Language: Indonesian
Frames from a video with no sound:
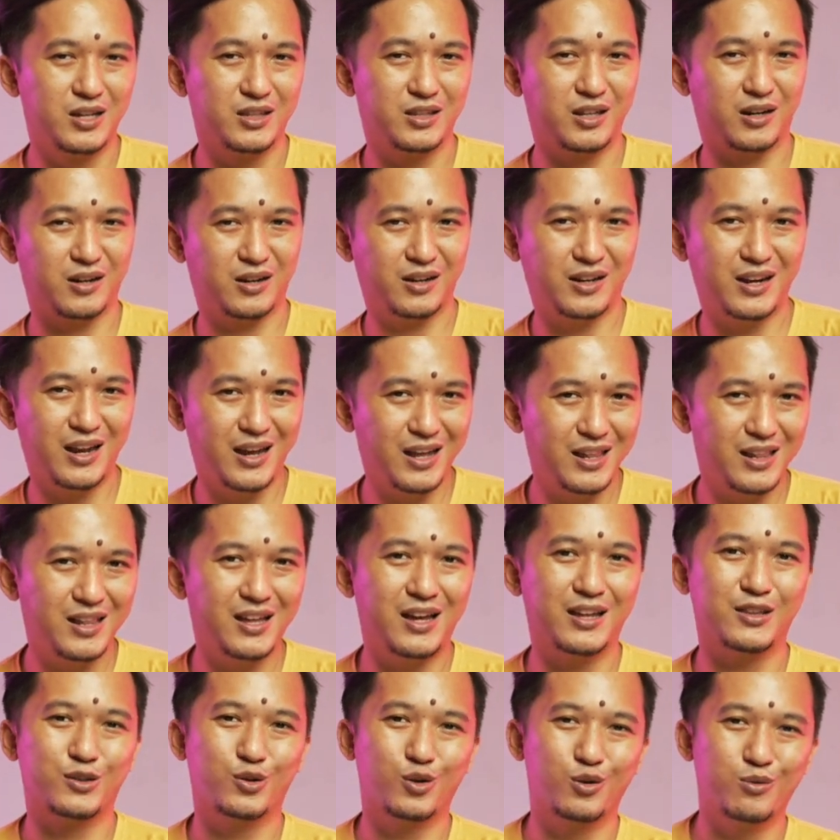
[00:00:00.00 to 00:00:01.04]
terkenal
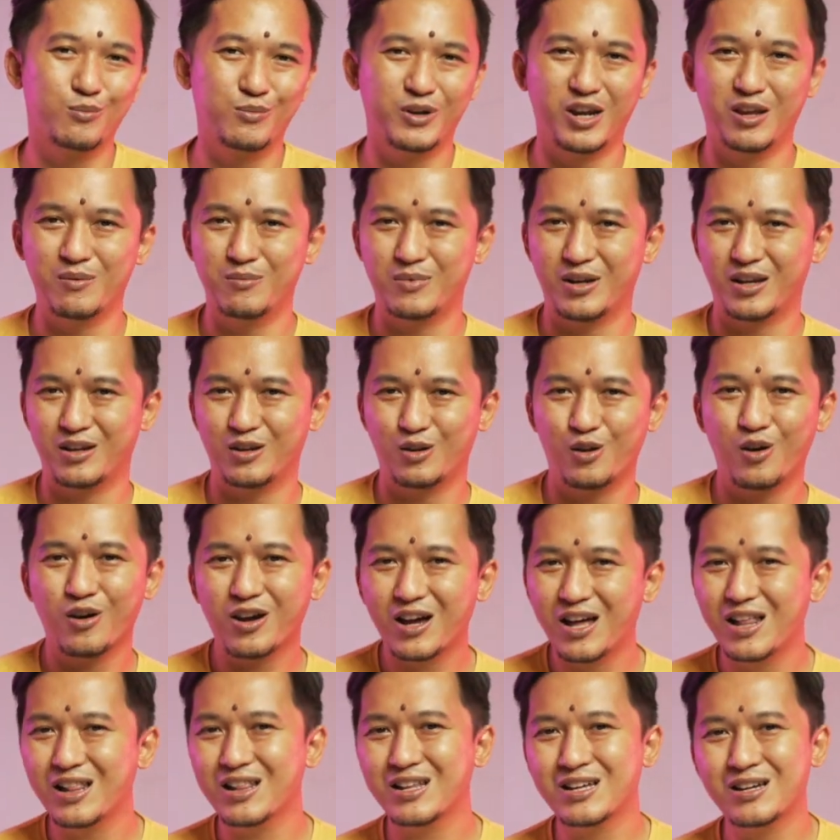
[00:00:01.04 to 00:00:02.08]
atau brand-brand
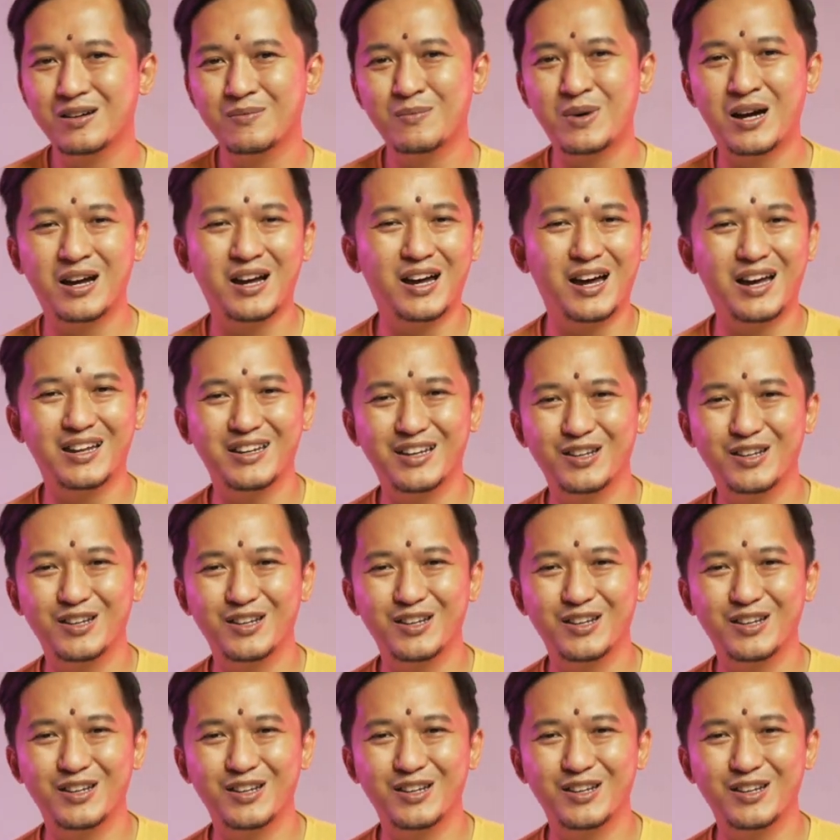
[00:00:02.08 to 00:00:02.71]
lokal kebanggaan